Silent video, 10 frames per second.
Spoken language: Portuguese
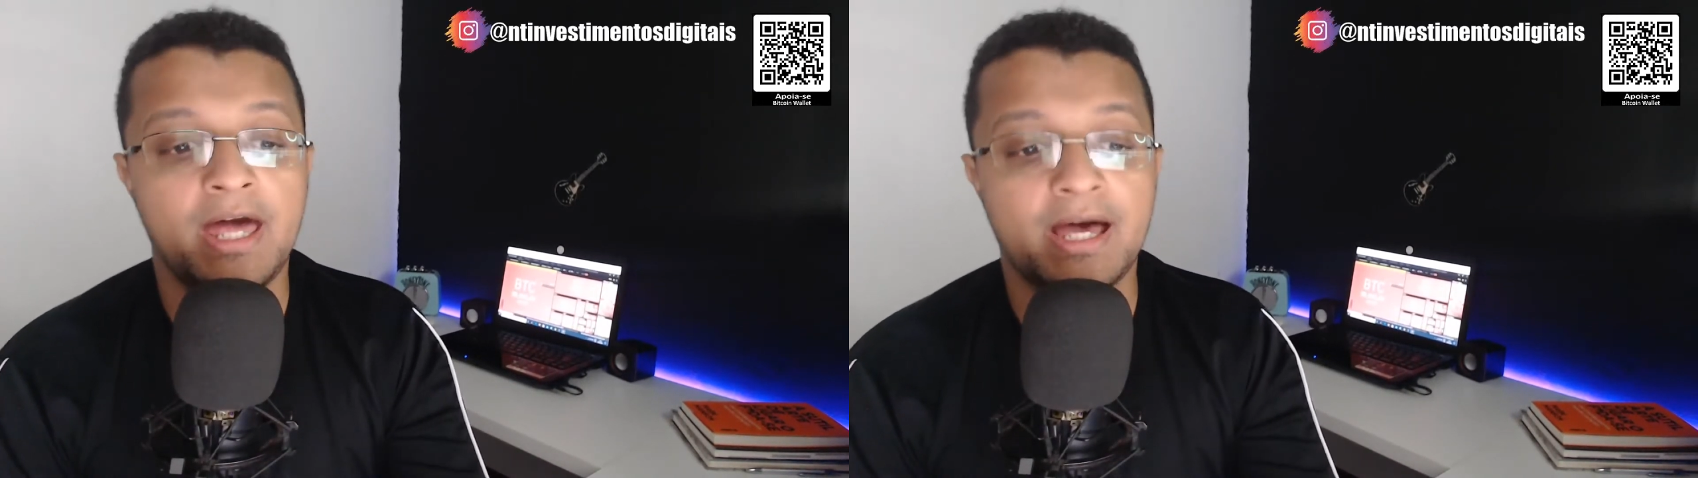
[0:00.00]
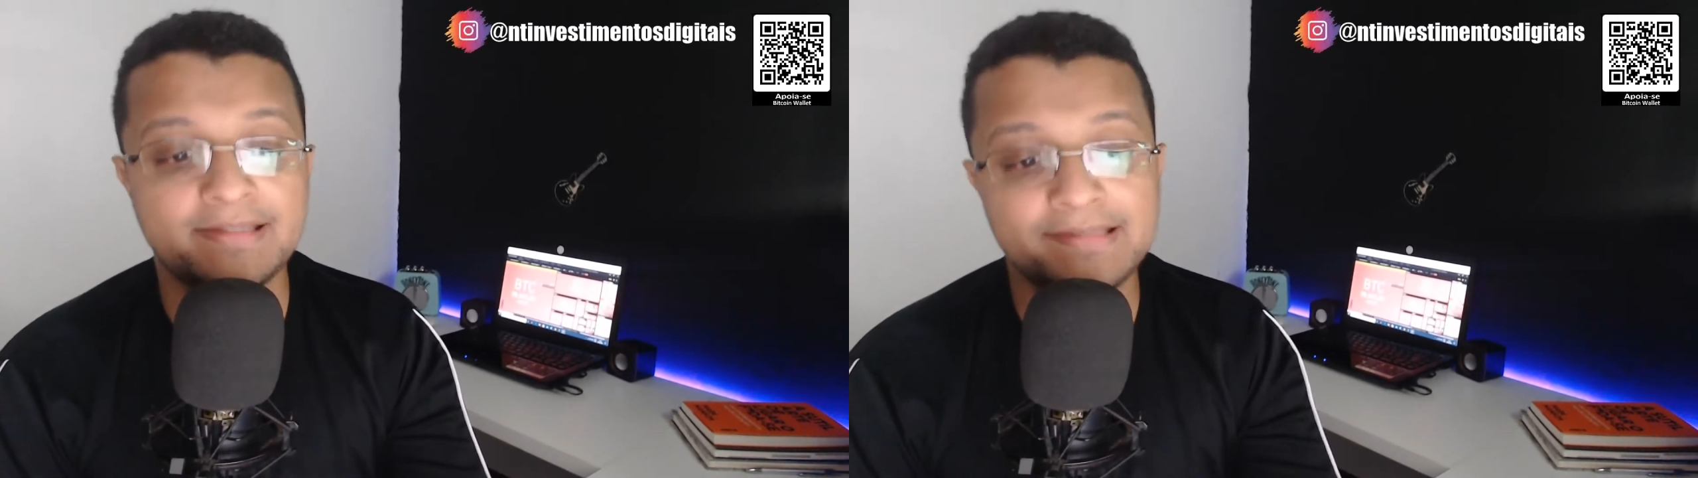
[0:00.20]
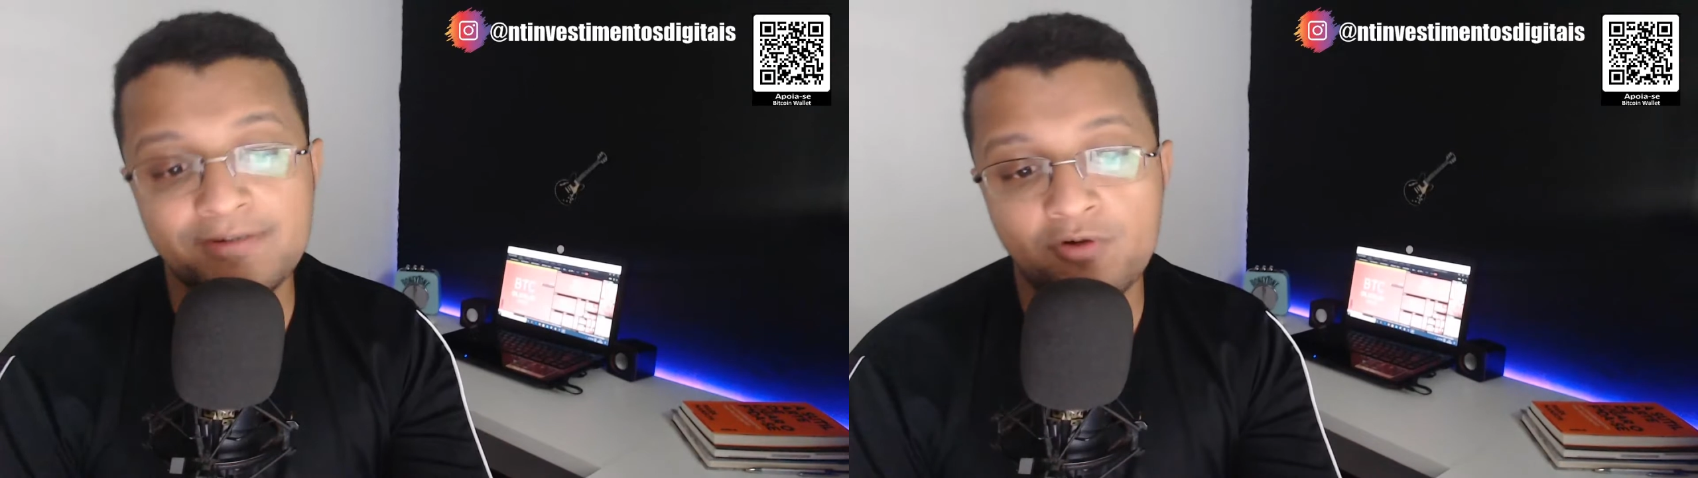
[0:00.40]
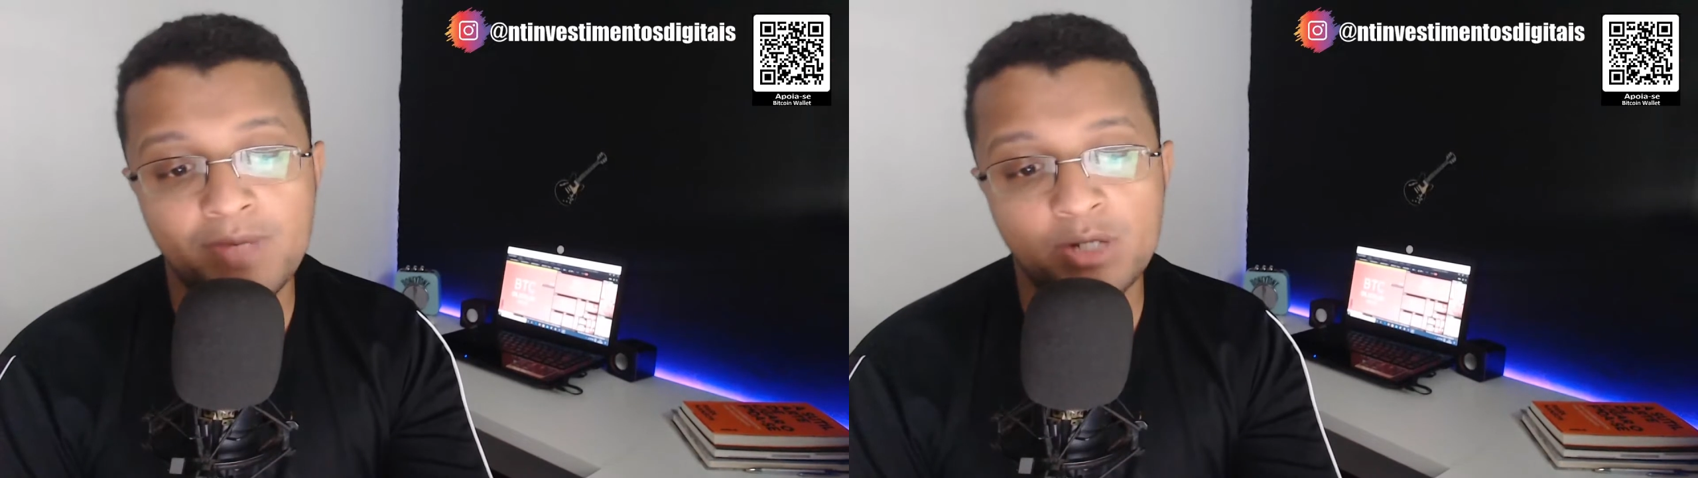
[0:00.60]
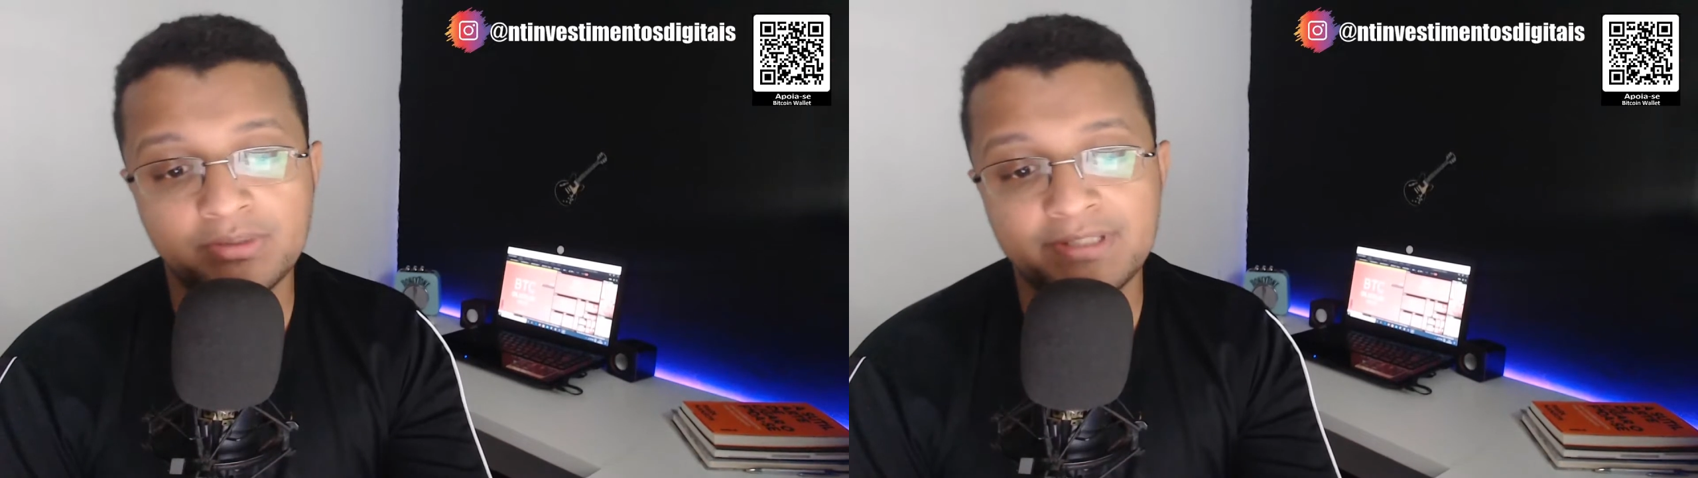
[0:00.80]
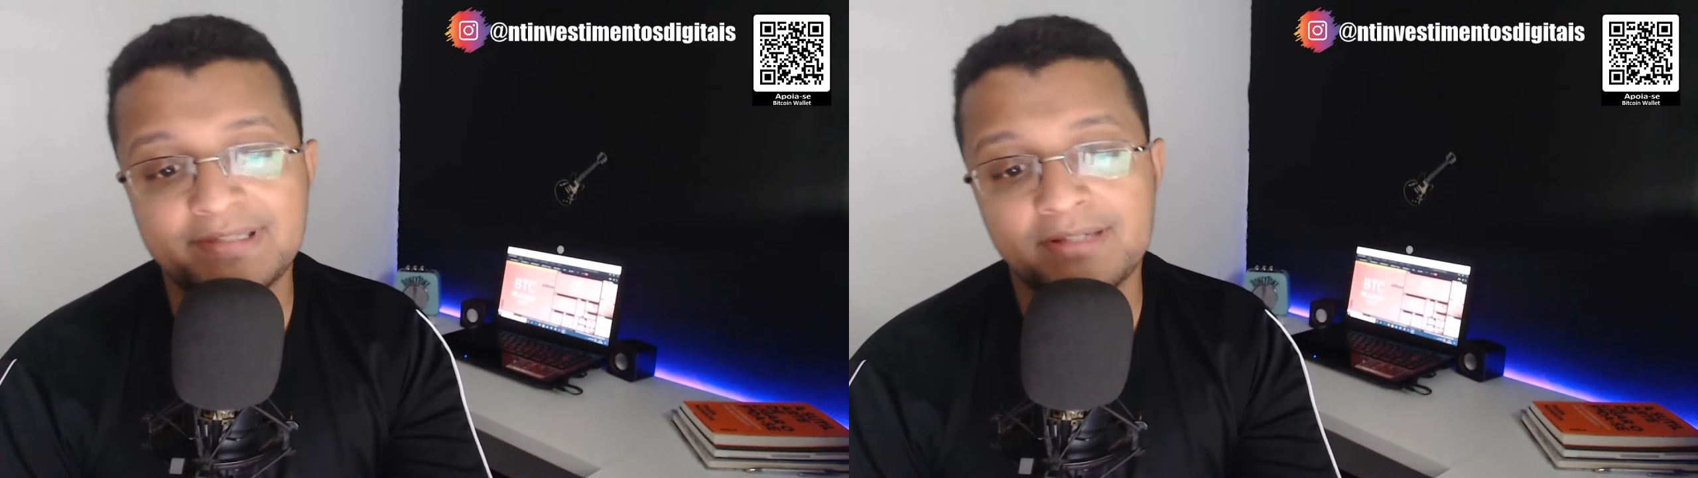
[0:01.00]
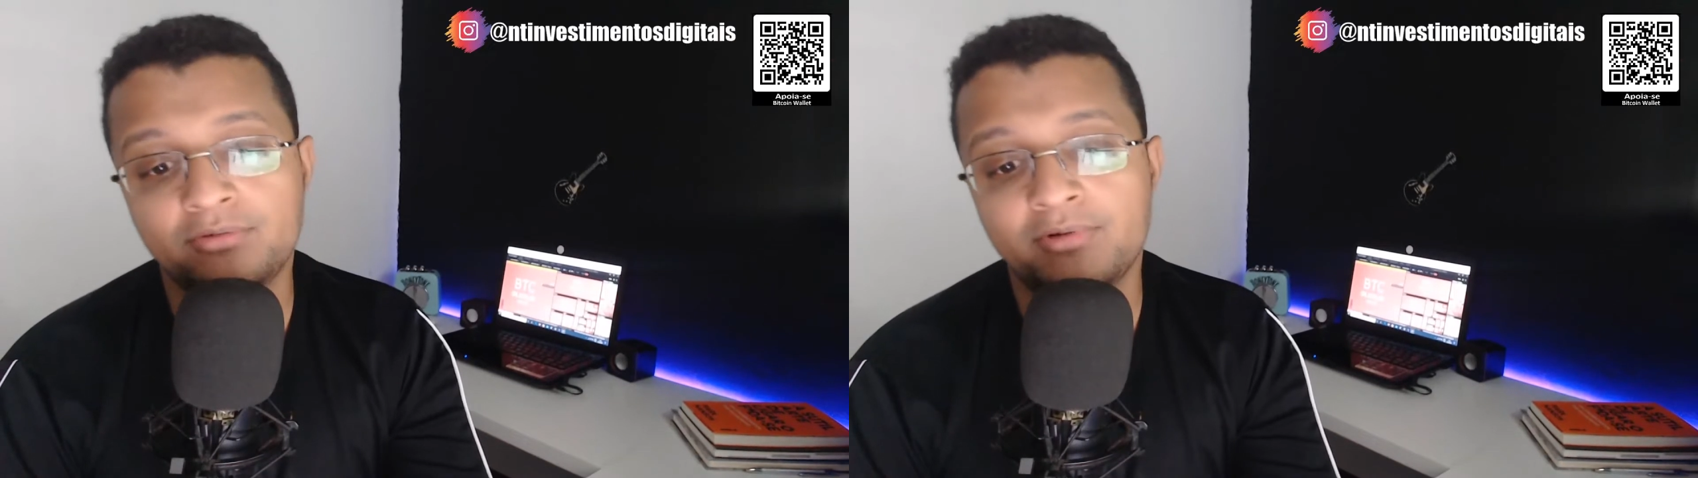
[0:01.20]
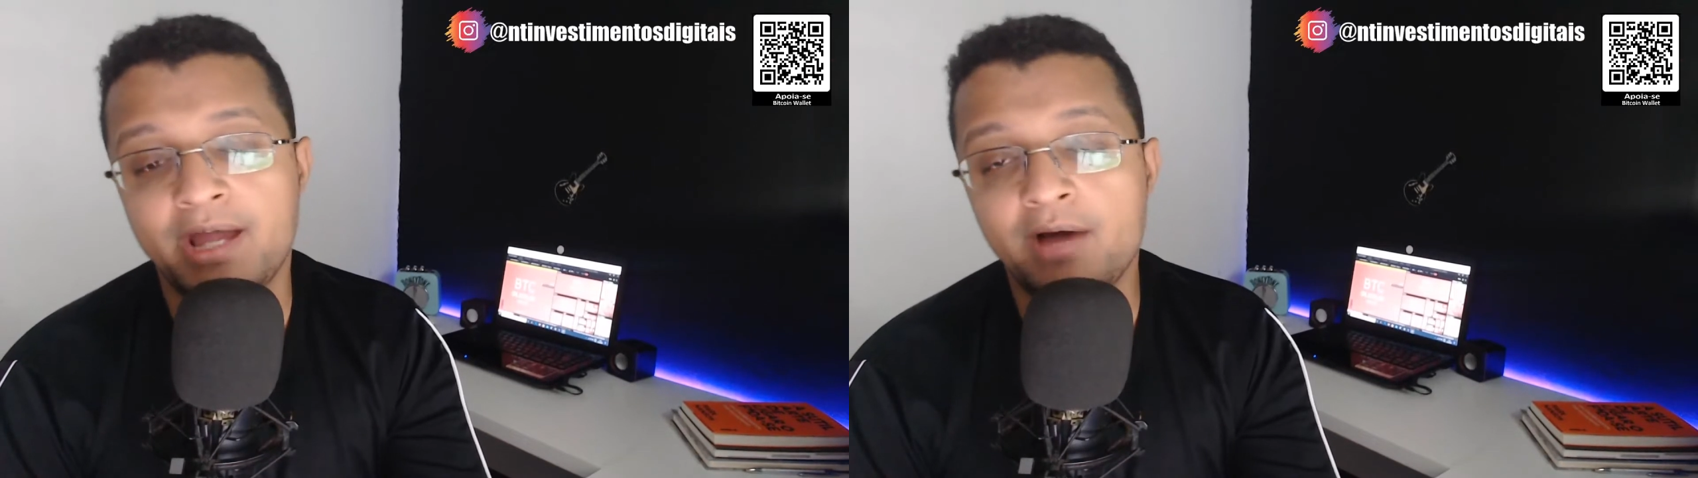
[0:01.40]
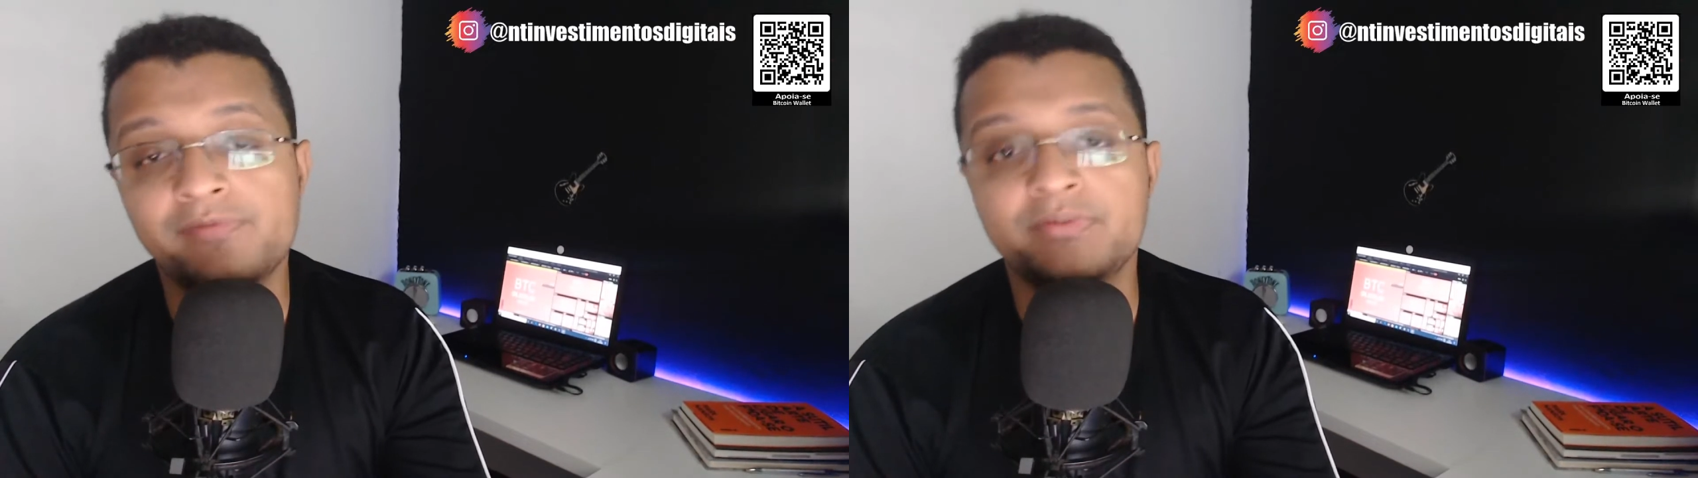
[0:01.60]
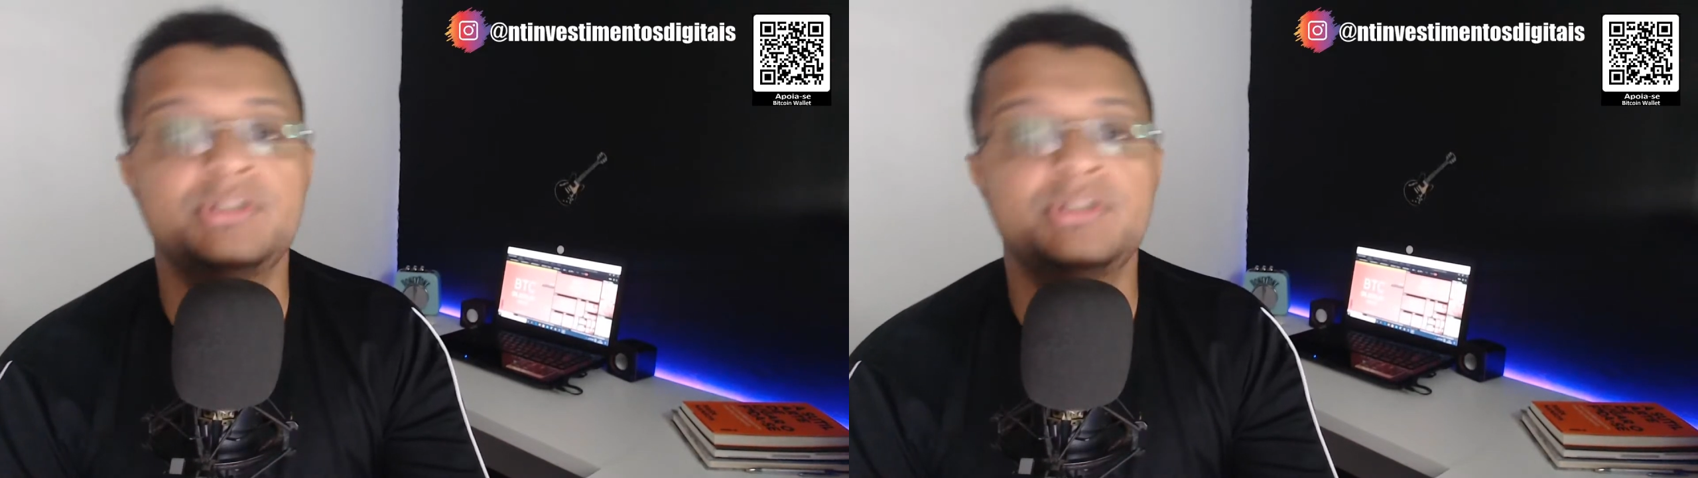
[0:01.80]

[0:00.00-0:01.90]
assim como aconteceu no halving